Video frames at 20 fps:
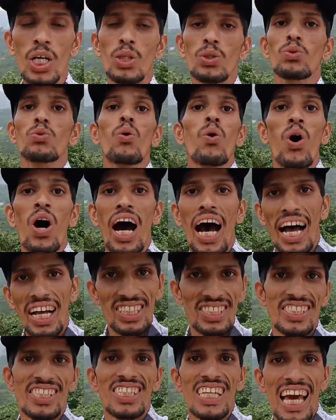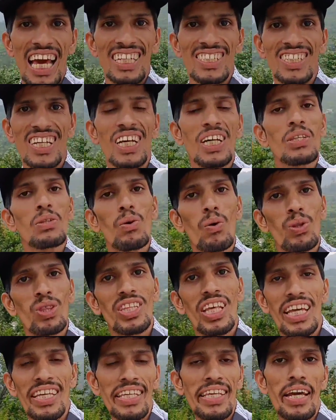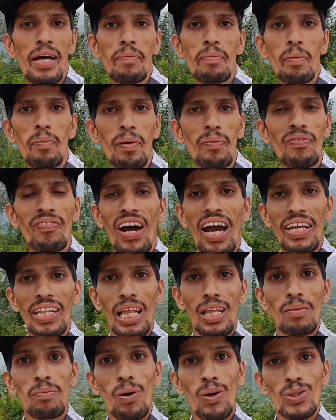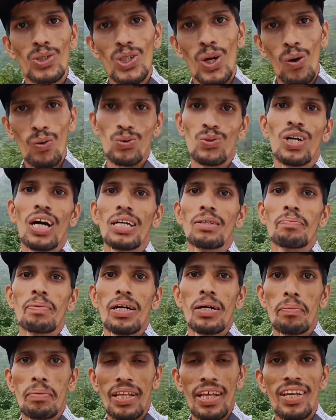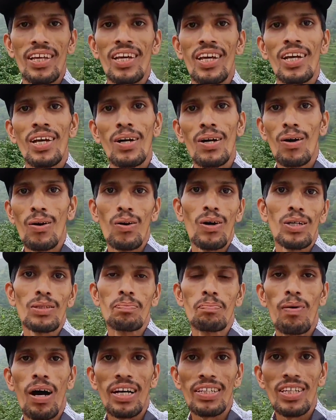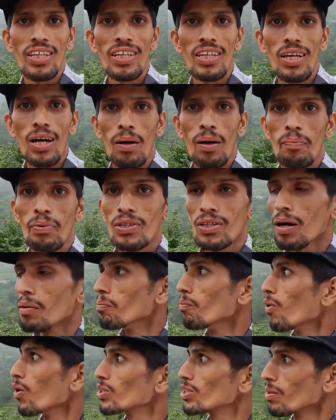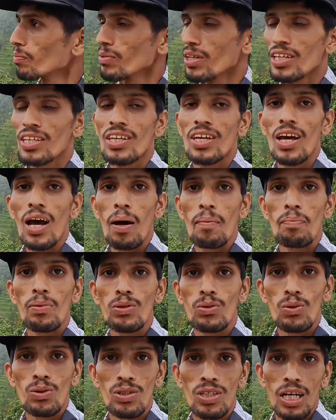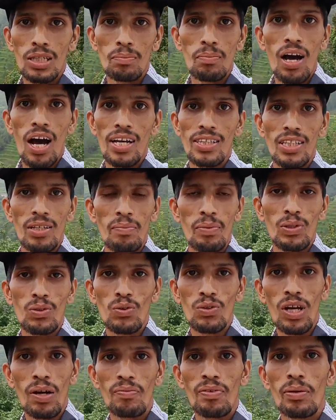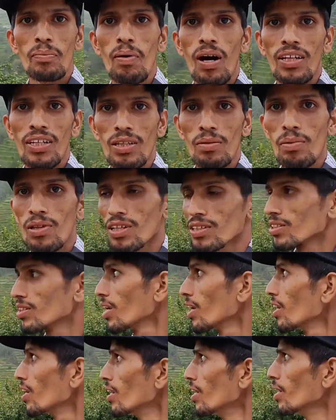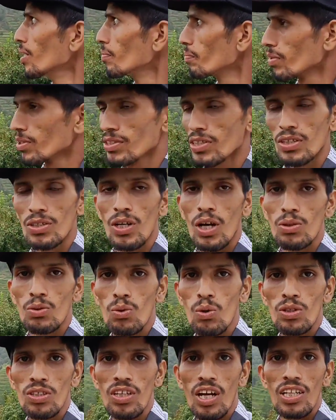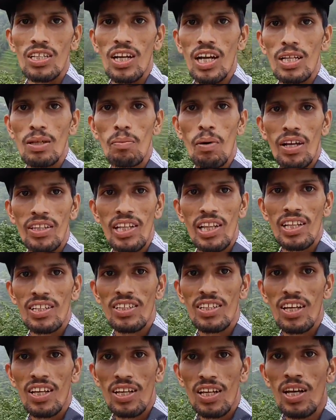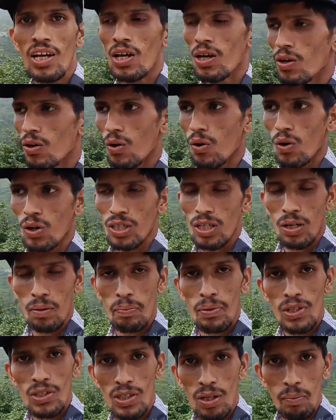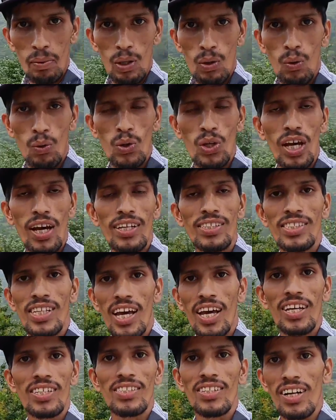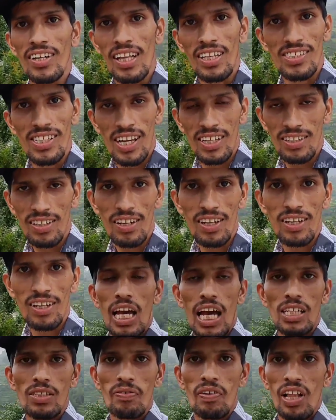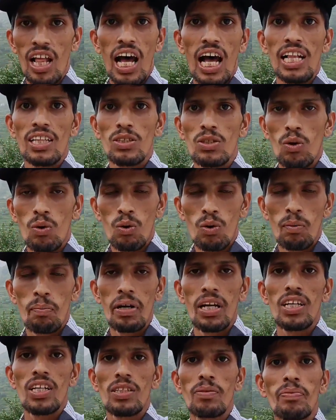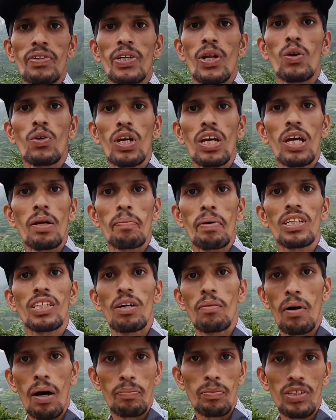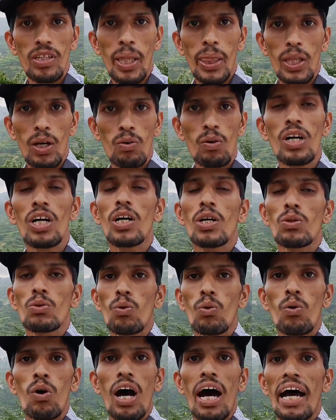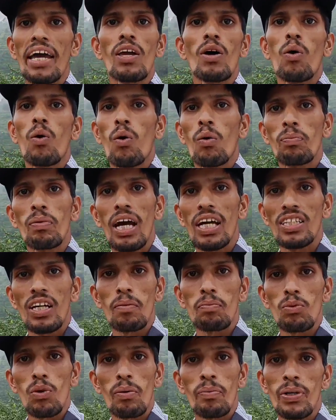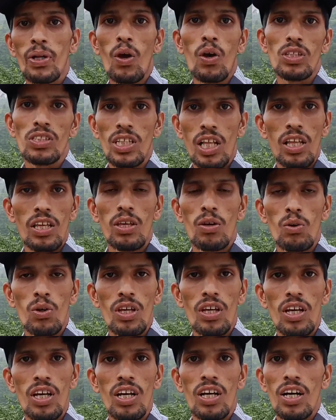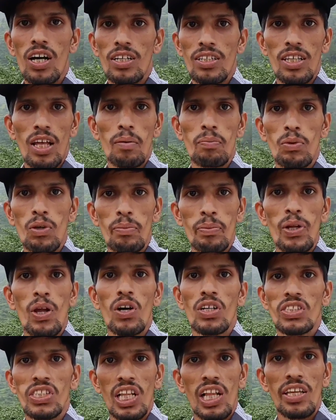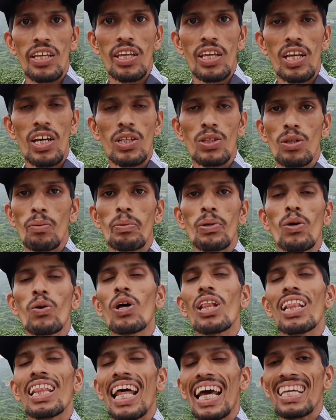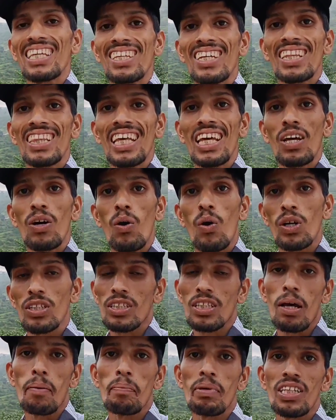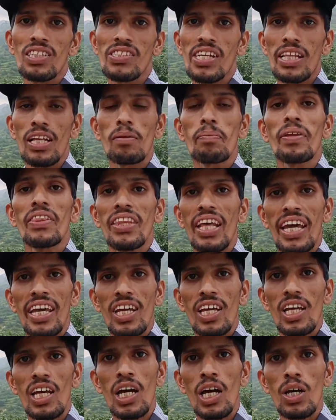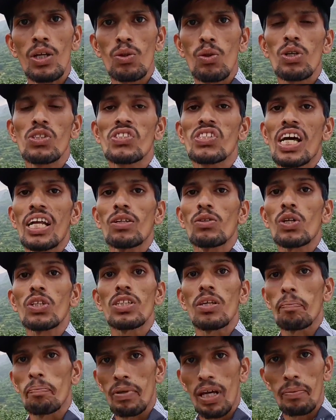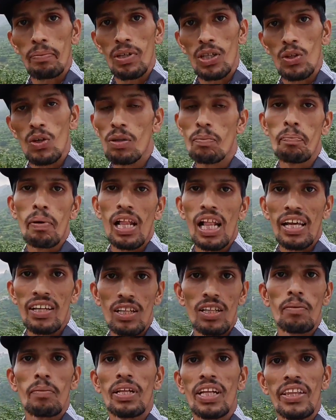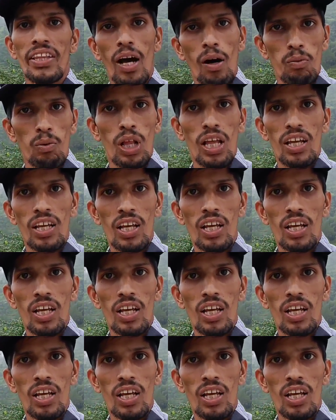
तो हाँ जी गाइज तो देखिए अभी मैं फाइनली पहुंच गया हूँ घर पे अपने और बाकी अभी का मौसम देखिए आप बिल्कुल घर में आते हैं मेरे को काफ़ी बादल भी लग गए हैं पीछे घनघोर काले काले बादल लग गए हैं और अभी समय हो गया है छः साढ़े छः का फ़िलहाल तो मैं इस वीडियो को यहीं पर समाप्त करता हूँ तो आई होप गाइज आपको वीडियो अच्छी लगी होगी अगर आपको वीडियो अच्छी लगी तो वीडियो को लाइक कर दें और अगर आप मेरे चैनल पर नए हैं तो चैनल को सब्सक्राइब कर दें और बेल आइकन दबाना ना भूलें